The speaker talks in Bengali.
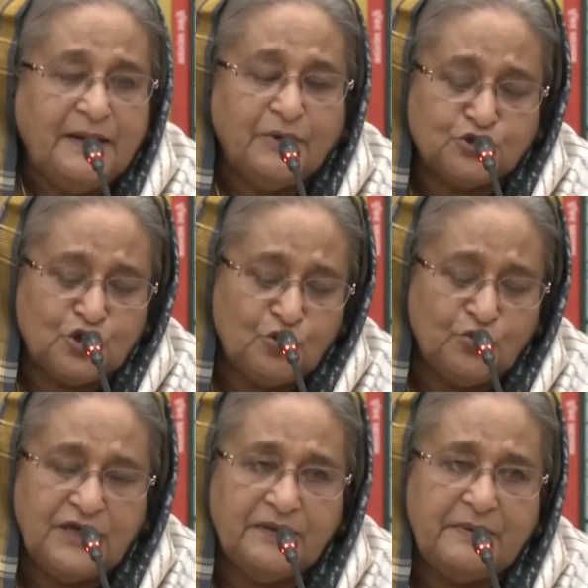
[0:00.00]
এবং
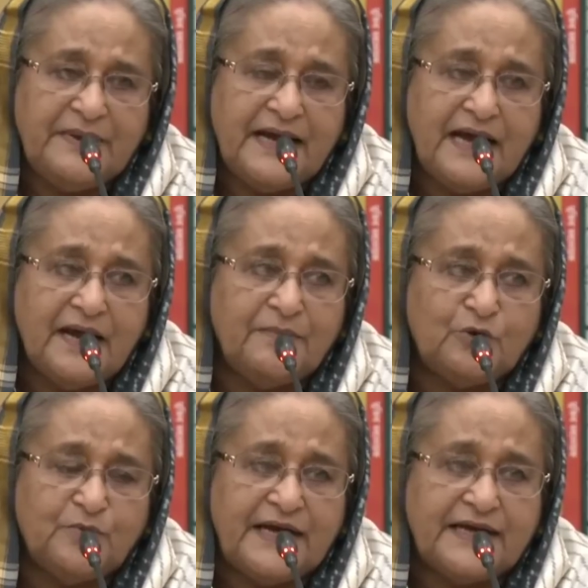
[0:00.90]
যখনই এভাবে আমার
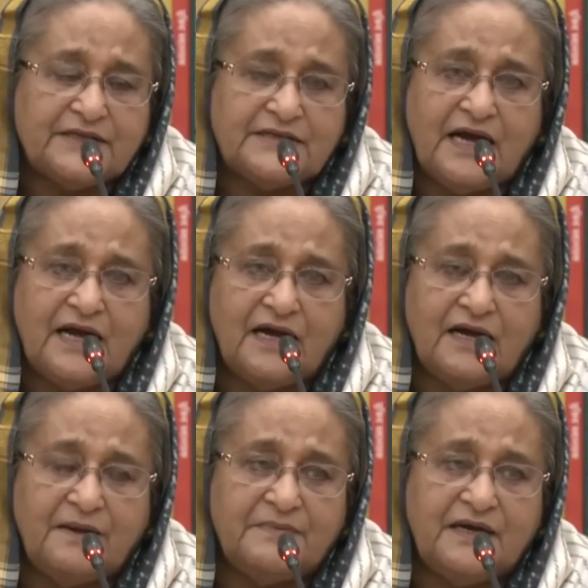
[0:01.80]
উপর এক একটা
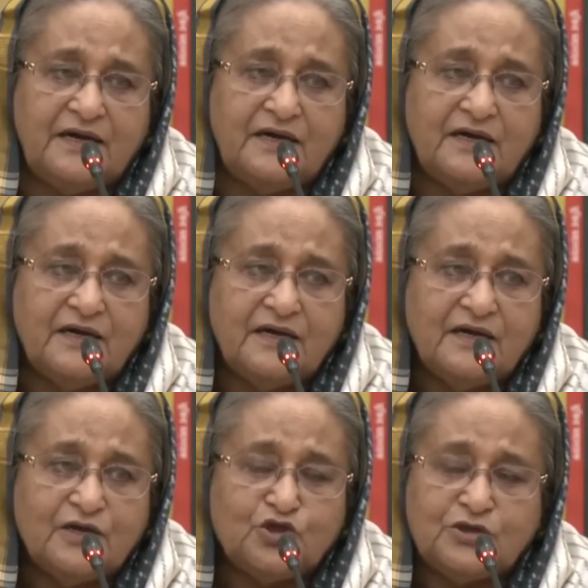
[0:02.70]
হামলা
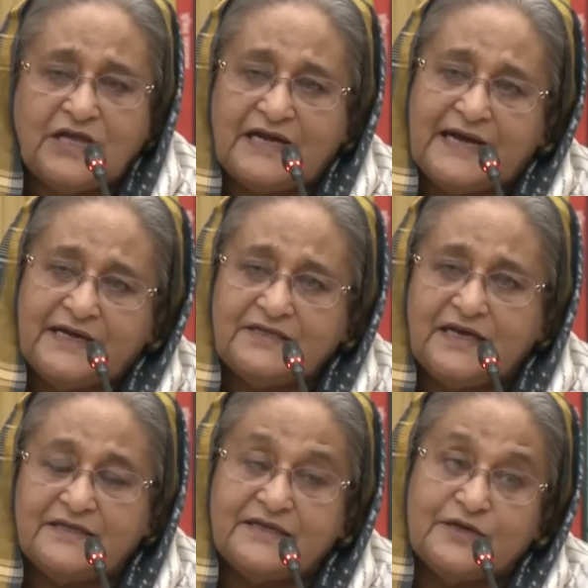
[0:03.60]
তার আগে
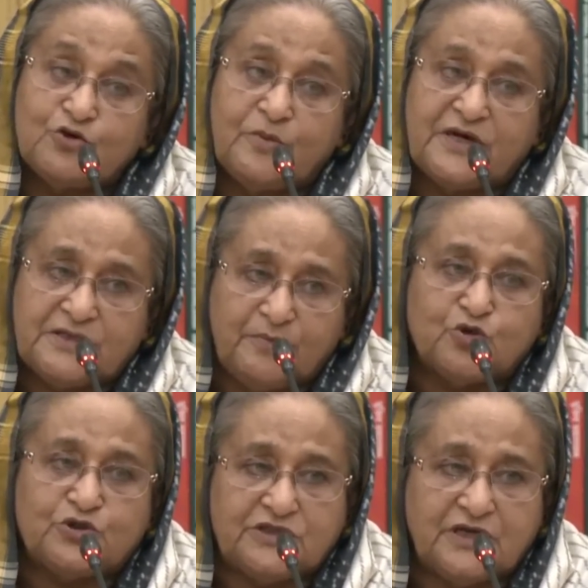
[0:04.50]
তাদের এরকম একটা
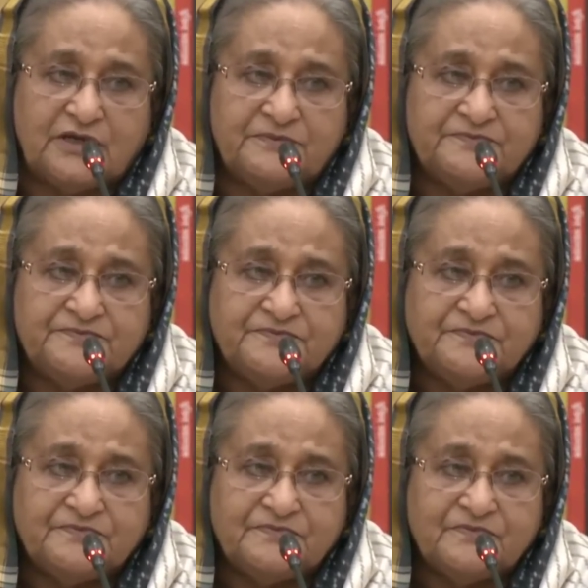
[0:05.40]
বক্তৃতা
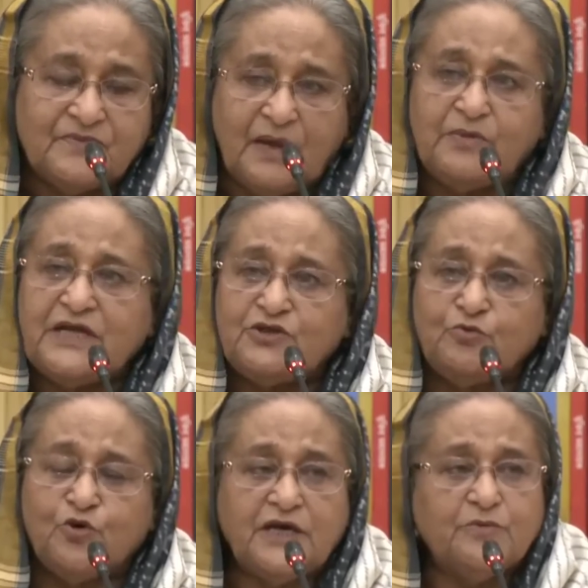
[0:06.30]
এবং তারা তো
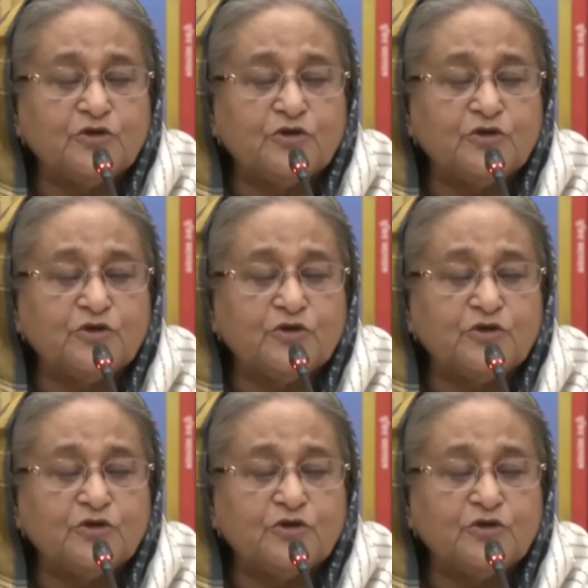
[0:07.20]
মুখেই